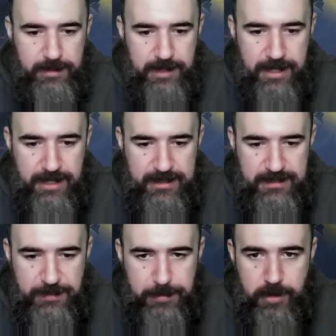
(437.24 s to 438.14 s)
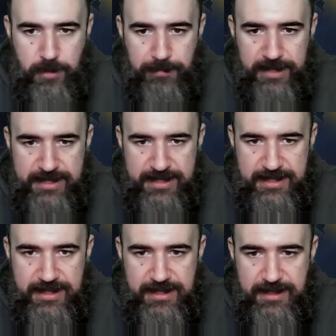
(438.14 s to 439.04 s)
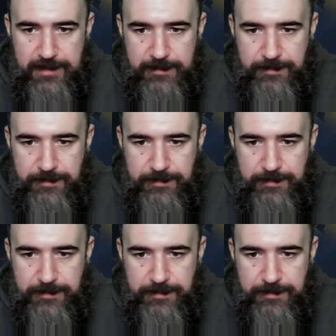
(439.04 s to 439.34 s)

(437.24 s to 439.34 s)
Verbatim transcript: Heißt, wir bekommen jetzt hier